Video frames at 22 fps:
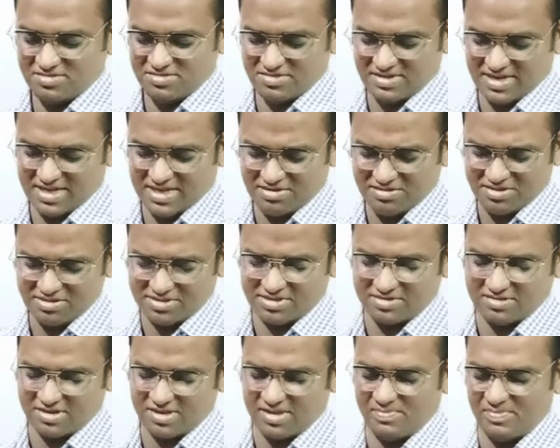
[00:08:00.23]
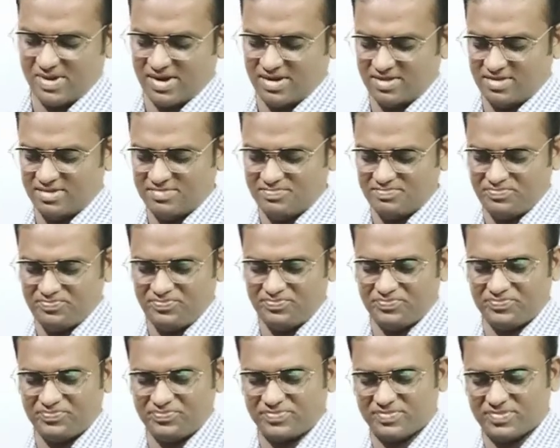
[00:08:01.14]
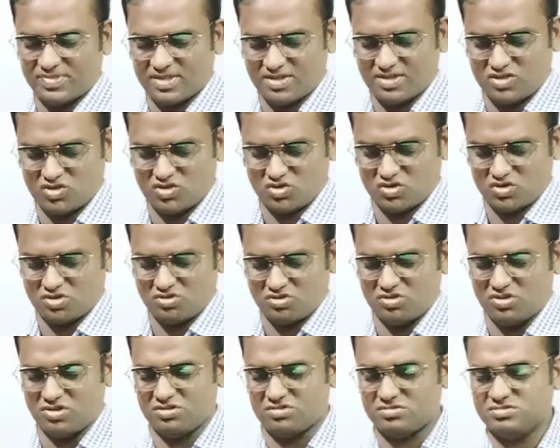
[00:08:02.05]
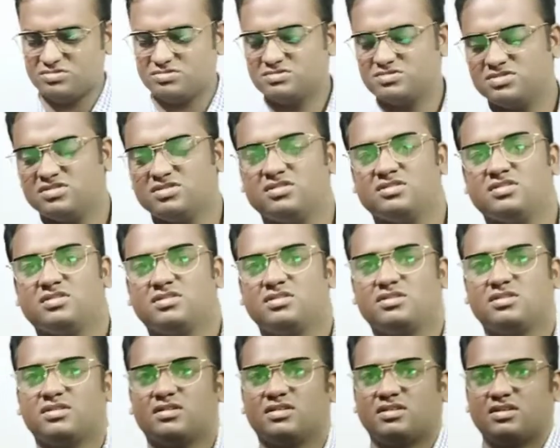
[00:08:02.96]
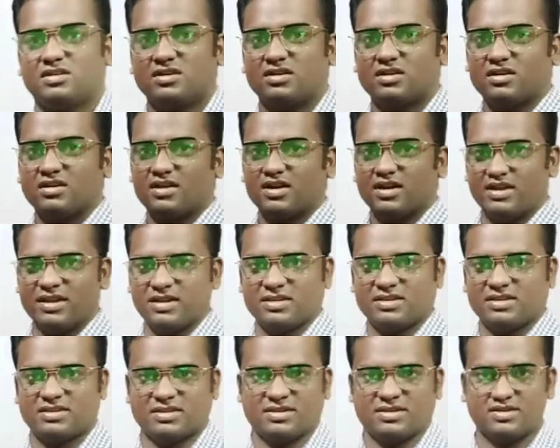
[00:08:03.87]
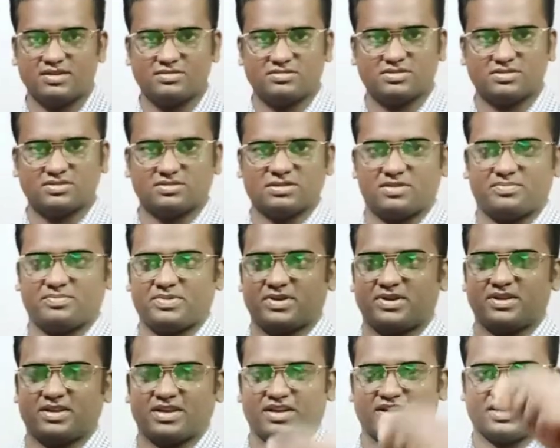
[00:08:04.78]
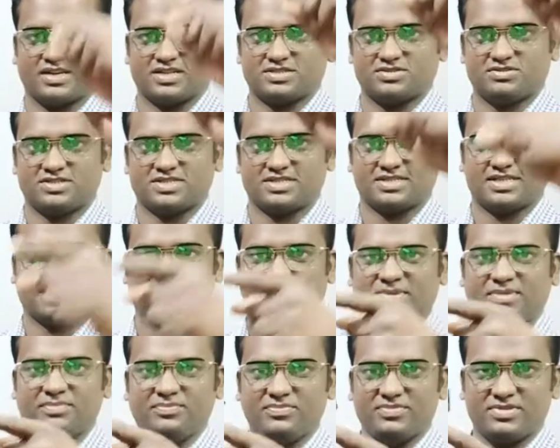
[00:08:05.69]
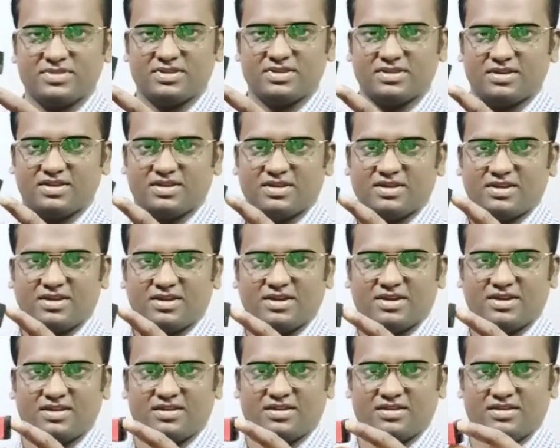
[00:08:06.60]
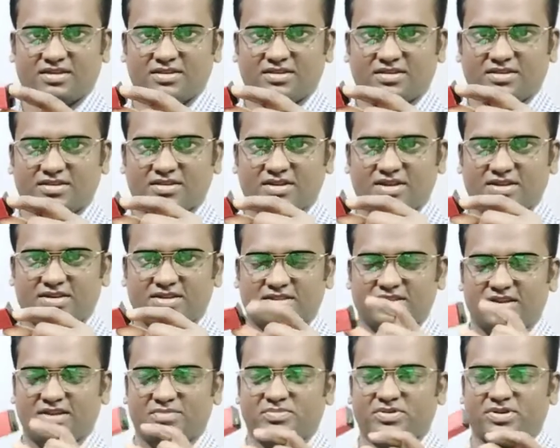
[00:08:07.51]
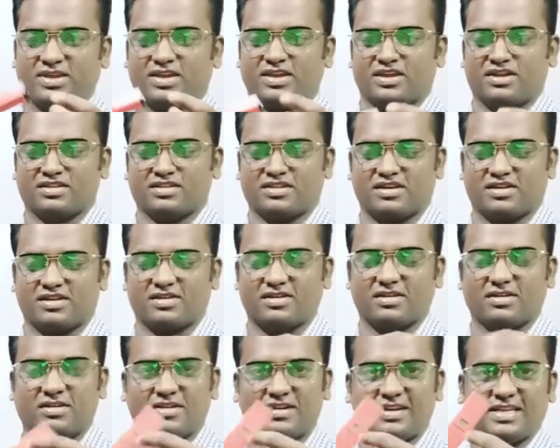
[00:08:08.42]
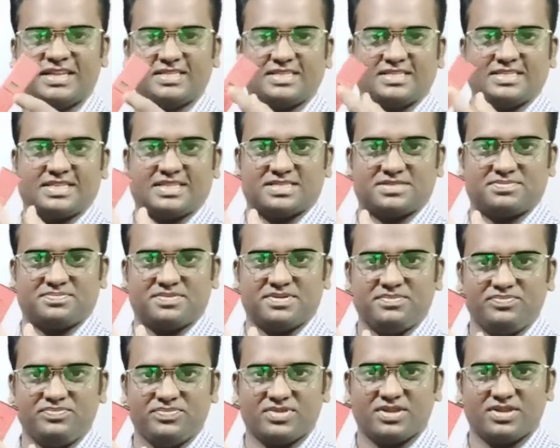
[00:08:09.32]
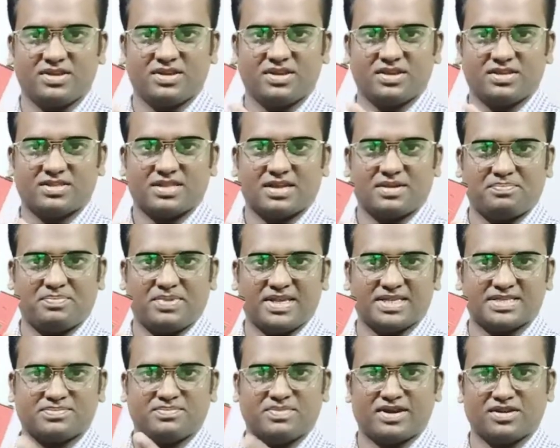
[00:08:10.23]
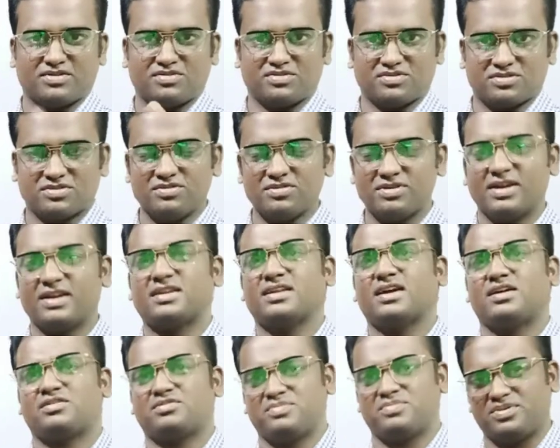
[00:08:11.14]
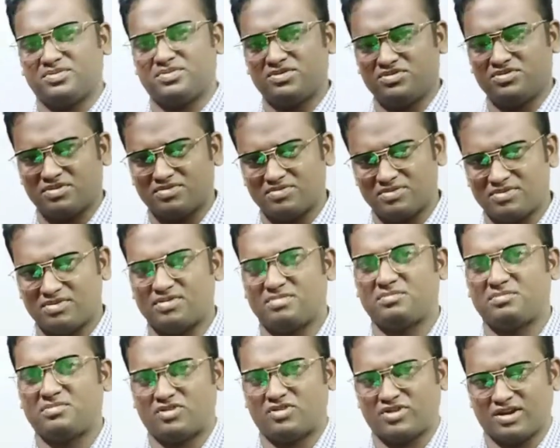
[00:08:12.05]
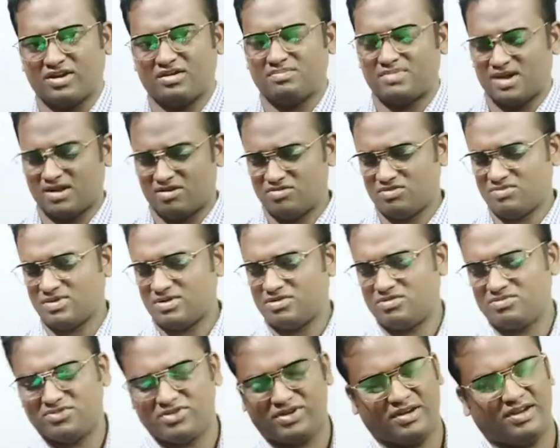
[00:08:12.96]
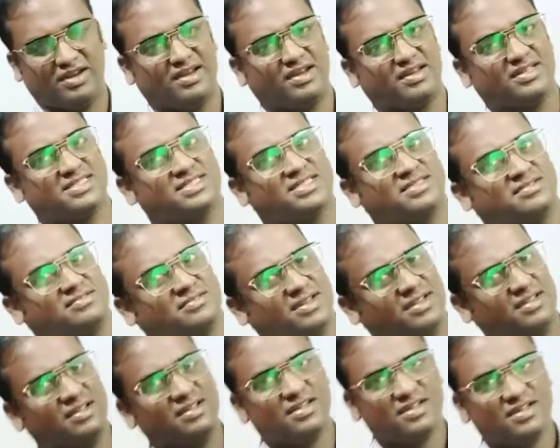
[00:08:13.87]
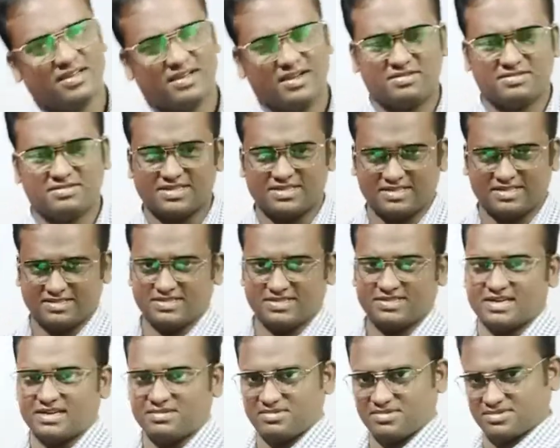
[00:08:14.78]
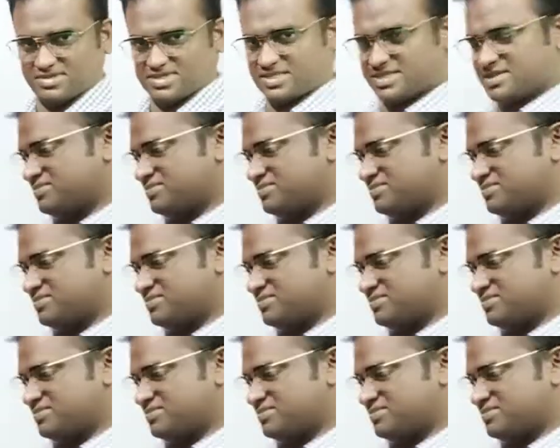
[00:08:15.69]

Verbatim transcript: এটাও ইউজ করতে পারি ছোট হইলেও এই যেটা ইউজ করতে পারি এখানে একটা সুইচ থাকবে এই এটা দিলে পরে এখানে তার ডিজিট আসবে তার পিস মান কত এটা আরও বিভিন্ন মডেল ভালো ভালো মডেলের আছে এগুলো এটা হচ্ছে ডিজিটাল ব্যবস্থা